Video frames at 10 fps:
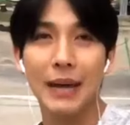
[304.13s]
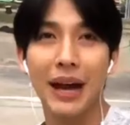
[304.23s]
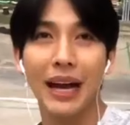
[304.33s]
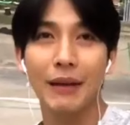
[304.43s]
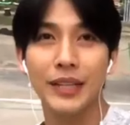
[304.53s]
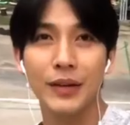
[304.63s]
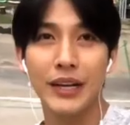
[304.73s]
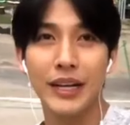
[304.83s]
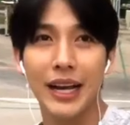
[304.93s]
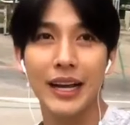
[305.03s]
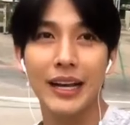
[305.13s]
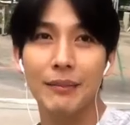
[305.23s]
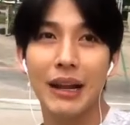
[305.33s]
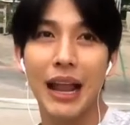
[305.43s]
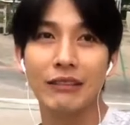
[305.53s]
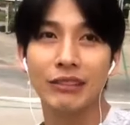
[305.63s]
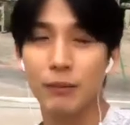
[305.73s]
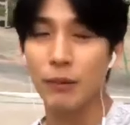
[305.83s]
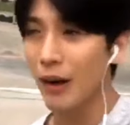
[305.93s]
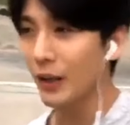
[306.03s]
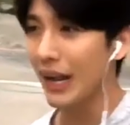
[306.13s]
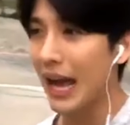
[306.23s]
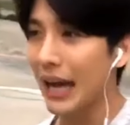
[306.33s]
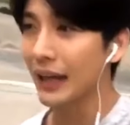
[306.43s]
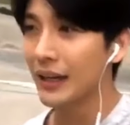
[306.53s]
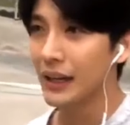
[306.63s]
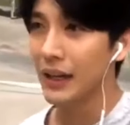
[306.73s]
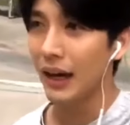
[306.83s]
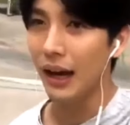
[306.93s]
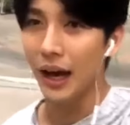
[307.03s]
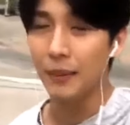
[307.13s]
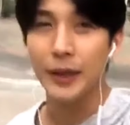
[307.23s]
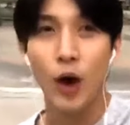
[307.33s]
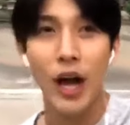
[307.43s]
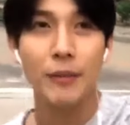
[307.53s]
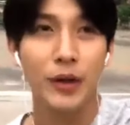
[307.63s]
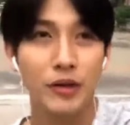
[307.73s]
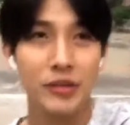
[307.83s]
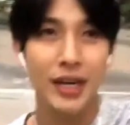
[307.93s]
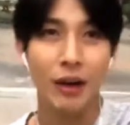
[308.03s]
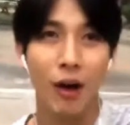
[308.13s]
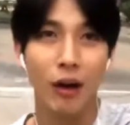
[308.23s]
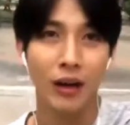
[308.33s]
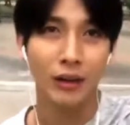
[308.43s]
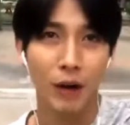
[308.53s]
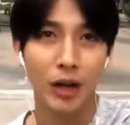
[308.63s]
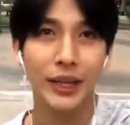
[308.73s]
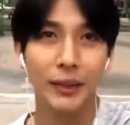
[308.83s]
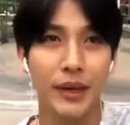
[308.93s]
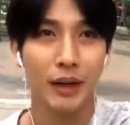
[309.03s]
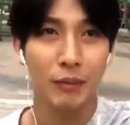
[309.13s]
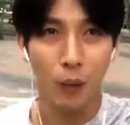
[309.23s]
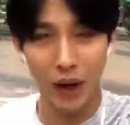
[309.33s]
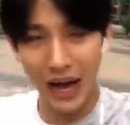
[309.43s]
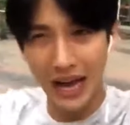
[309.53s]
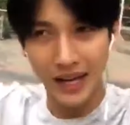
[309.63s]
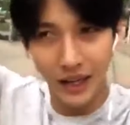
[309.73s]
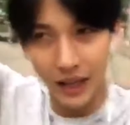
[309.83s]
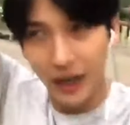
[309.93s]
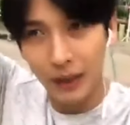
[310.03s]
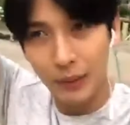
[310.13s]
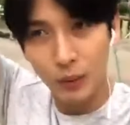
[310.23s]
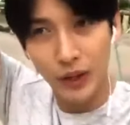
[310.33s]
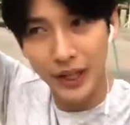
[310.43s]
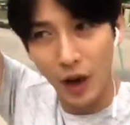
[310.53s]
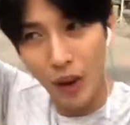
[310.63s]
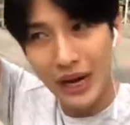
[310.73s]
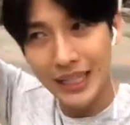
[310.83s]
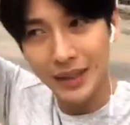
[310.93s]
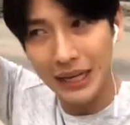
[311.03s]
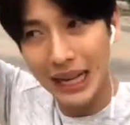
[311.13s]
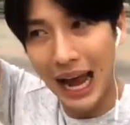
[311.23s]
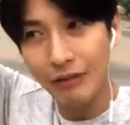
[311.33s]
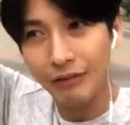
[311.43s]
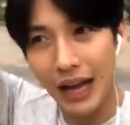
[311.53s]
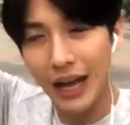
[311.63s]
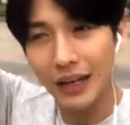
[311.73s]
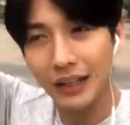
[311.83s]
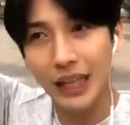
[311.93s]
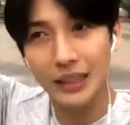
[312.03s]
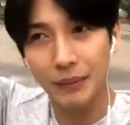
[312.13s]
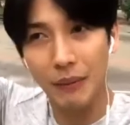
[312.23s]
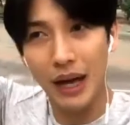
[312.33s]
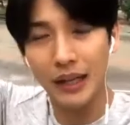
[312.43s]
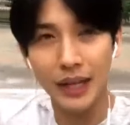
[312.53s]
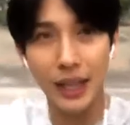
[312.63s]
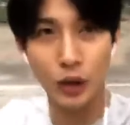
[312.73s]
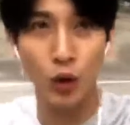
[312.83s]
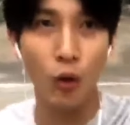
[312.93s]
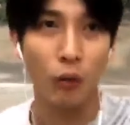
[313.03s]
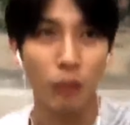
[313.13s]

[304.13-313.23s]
ดีใจมากครับที่วันนี้ได้ได้มาไลฟ์ครับ เพราะว่าตอนแรกพี่ก้อยโปรดิวเซอร์ กองบอสแอนด์มีก็บอกว่า เออพี่พุทธเดี๋ยววันนี้จะมีไลฟ์นะ น่าจะประมาณสักช่วง